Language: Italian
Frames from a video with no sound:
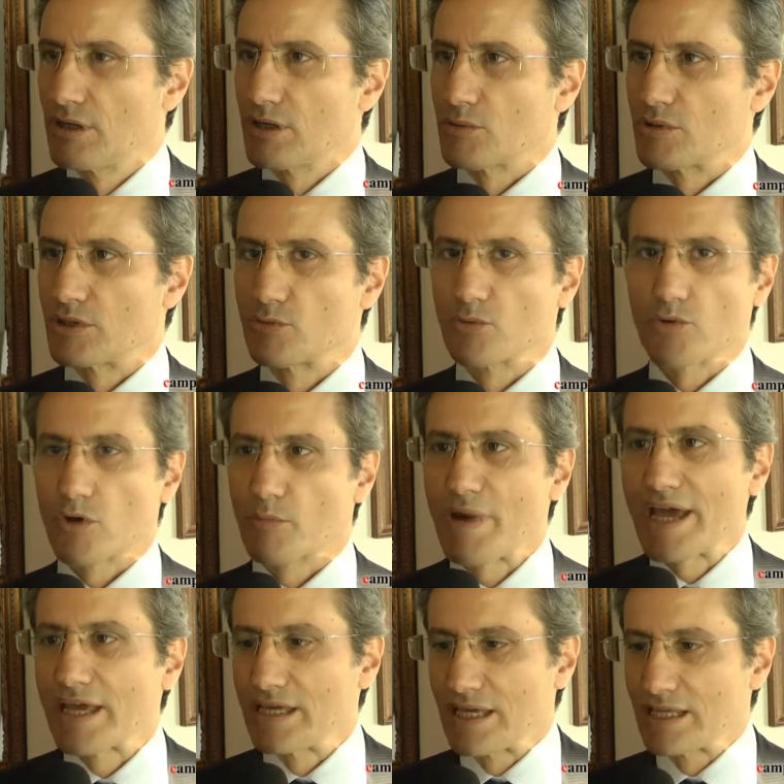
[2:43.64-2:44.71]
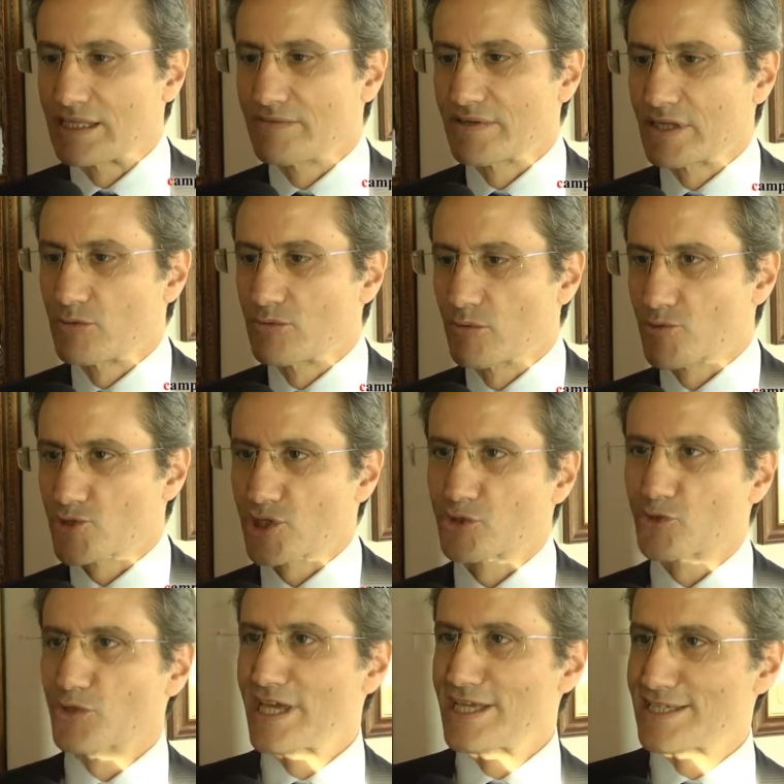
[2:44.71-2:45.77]
quindi ormai il nuovo
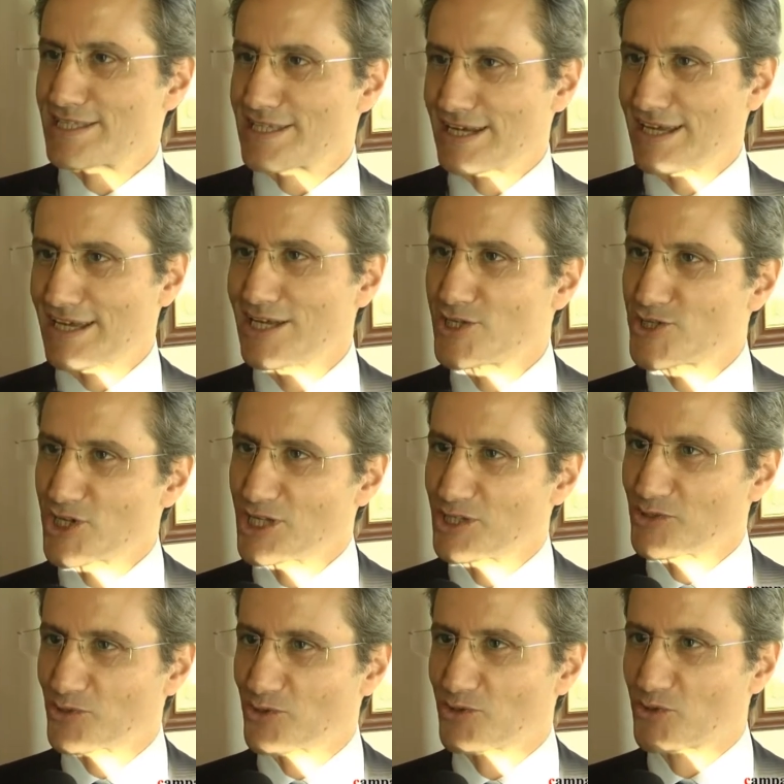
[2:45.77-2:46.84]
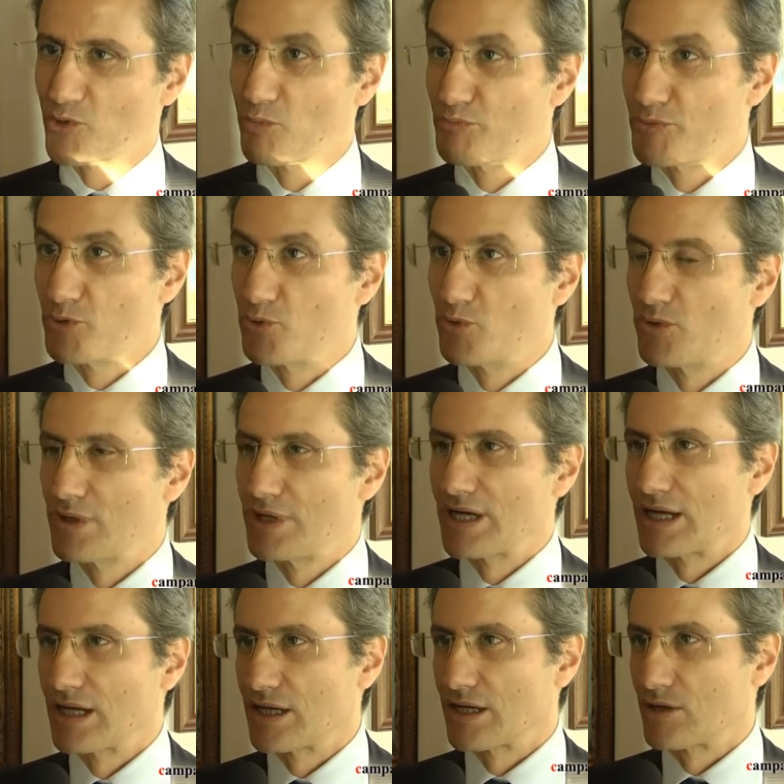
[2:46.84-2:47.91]
centrodestra è il centro, non più
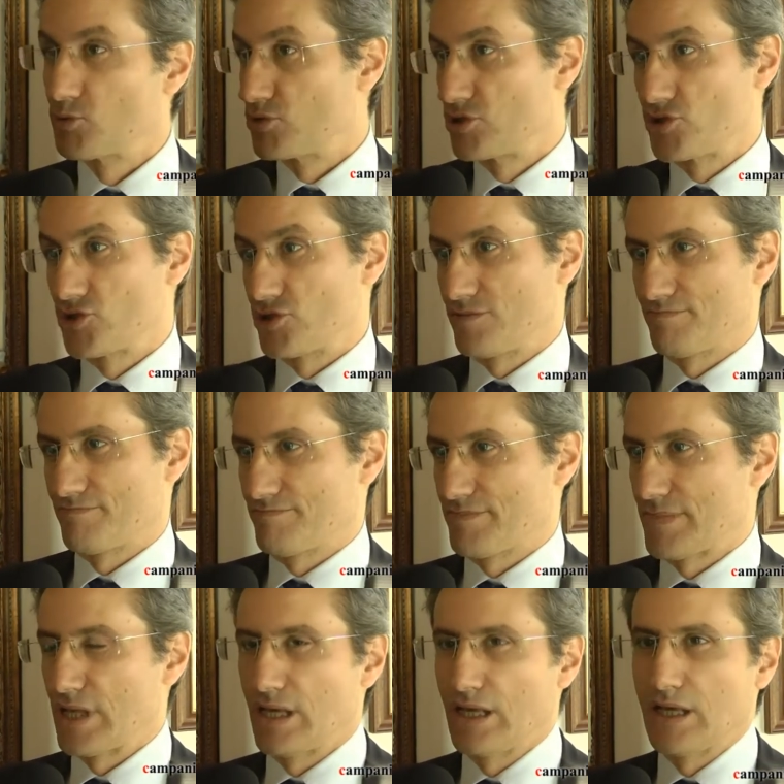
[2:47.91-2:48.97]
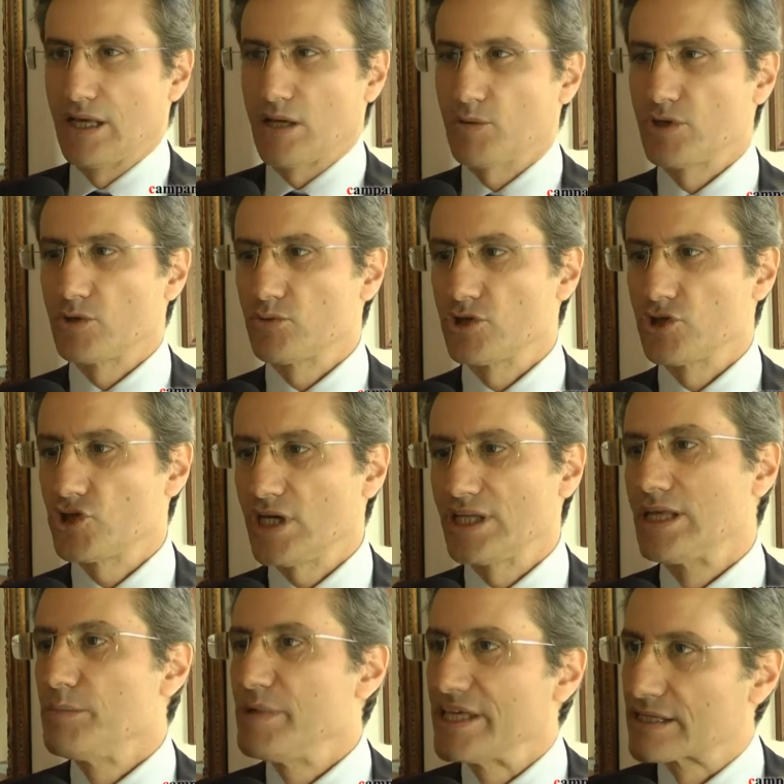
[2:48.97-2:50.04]
eh, l'UDC. Quindi l'UDC è
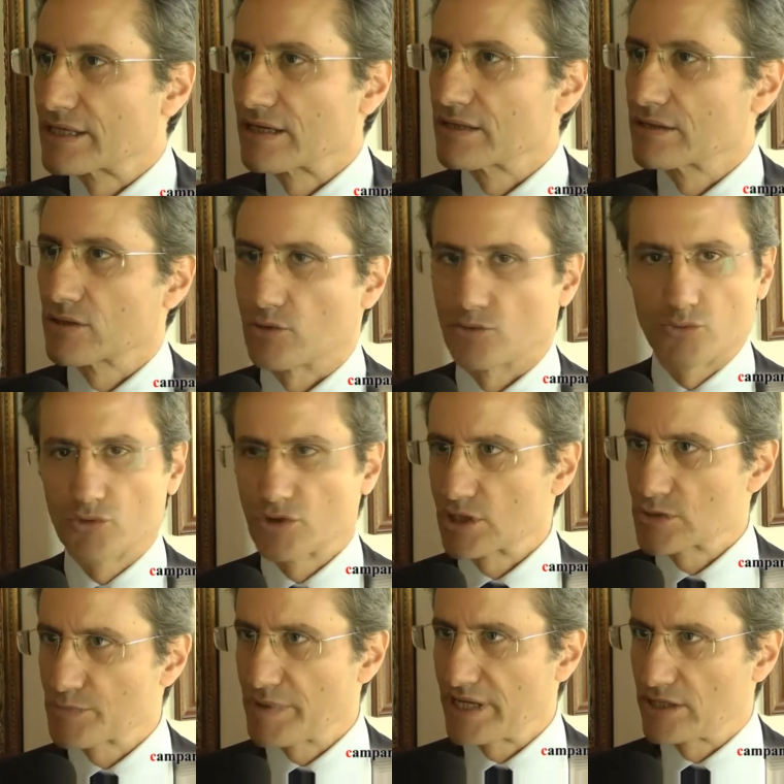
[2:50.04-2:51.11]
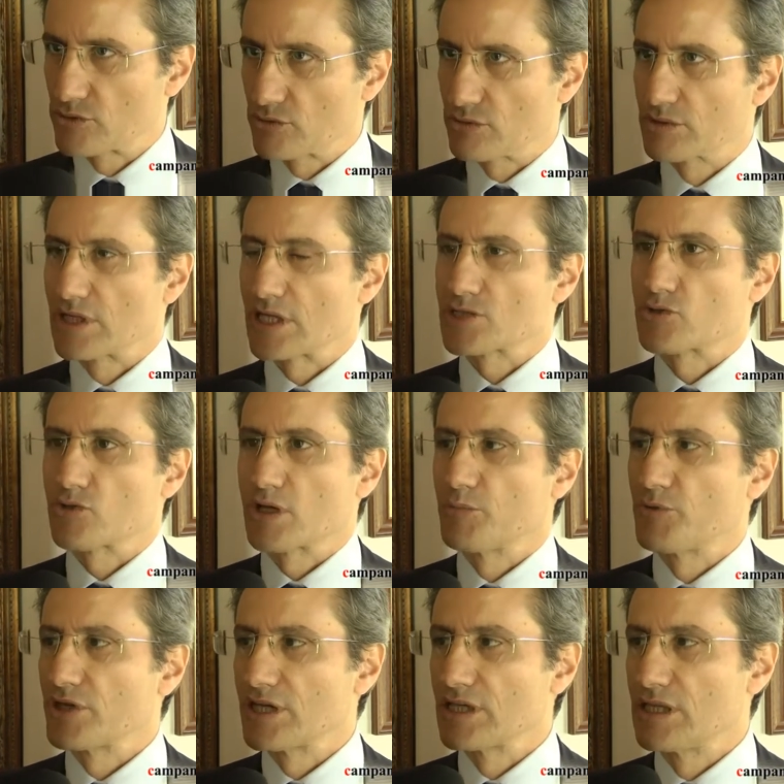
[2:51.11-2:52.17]
demita, con tutto il rispetto della storia
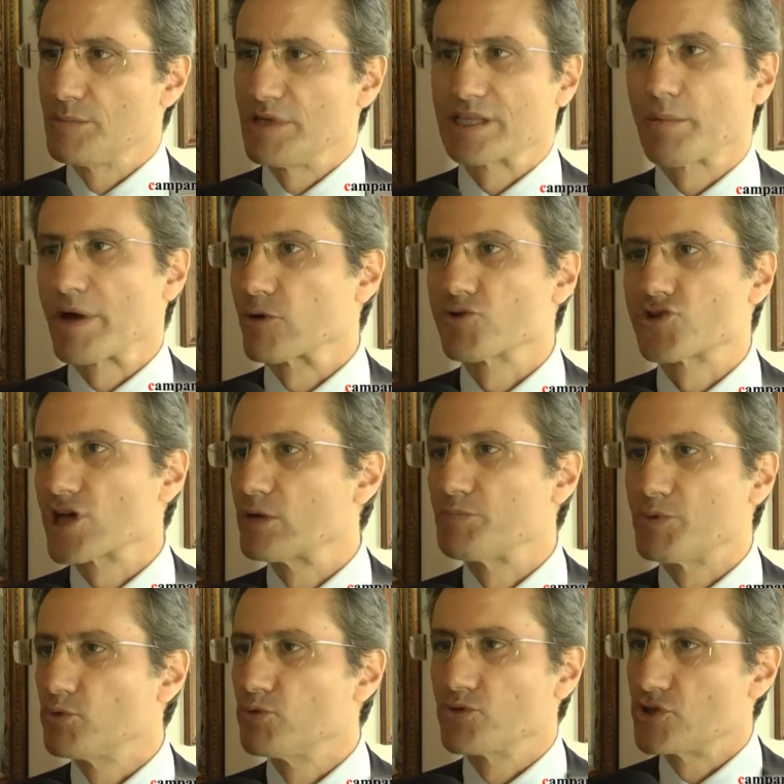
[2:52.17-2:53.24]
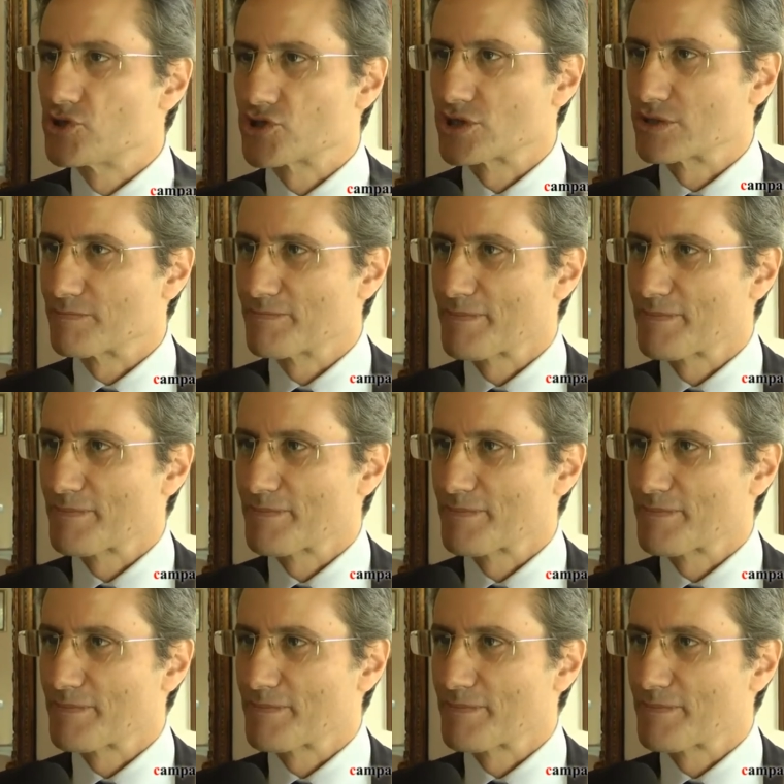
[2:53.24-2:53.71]
politica di demita, ma non c'è più l'UDC.